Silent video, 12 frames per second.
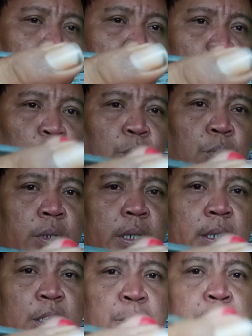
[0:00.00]
atau
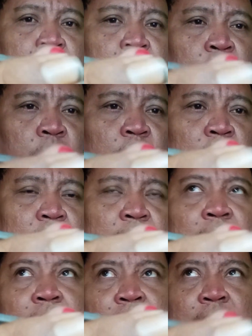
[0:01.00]
mungkin spidol
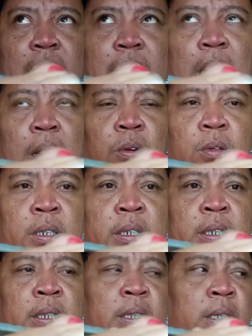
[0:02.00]
ya kita taruh di